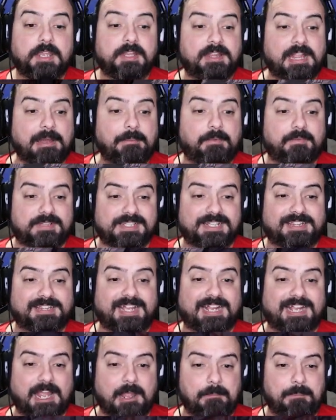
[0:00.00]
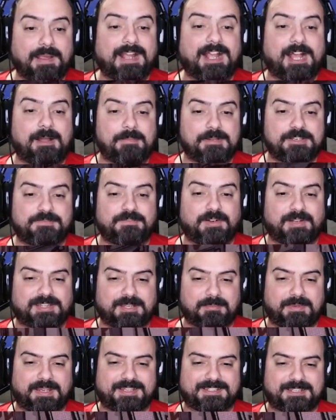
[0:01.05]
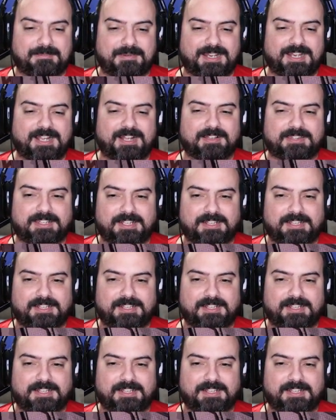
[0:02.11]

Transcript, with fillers: E dá pra você tacar e pegar a arma de volta também, isso é bem legal.